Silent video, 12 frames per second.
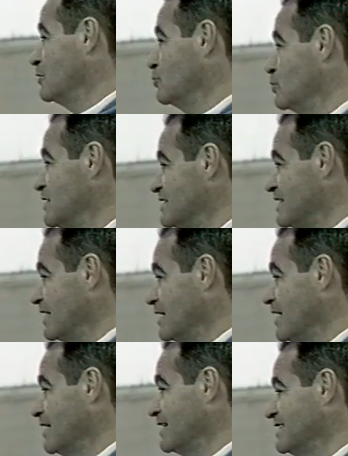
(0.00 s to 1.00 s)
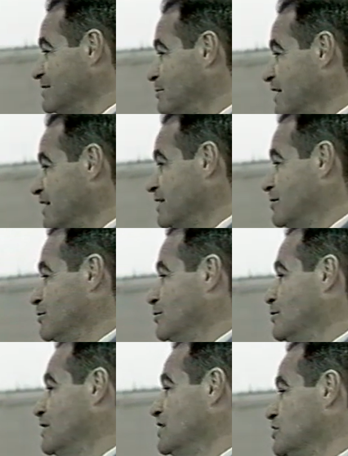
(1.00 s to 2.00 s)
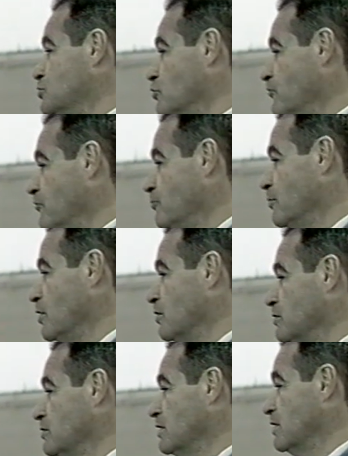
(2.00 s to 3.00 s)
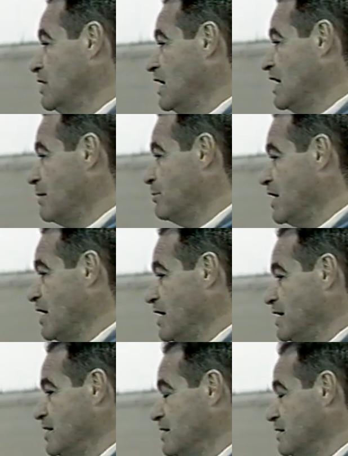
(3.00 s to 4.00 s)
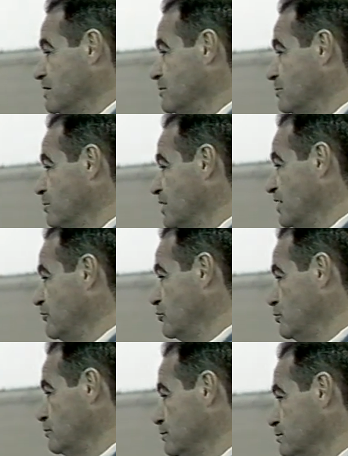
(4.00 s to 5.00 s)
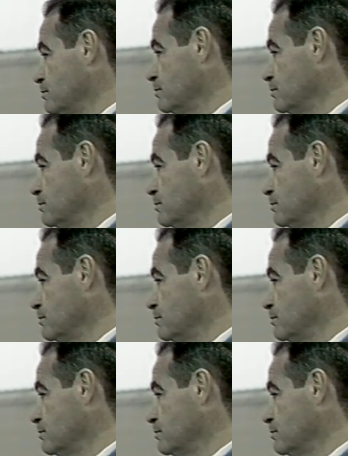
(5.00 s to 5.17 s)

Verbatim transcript: pas tous les agrès respectent euh, l'échauffement à l'appareil prévu,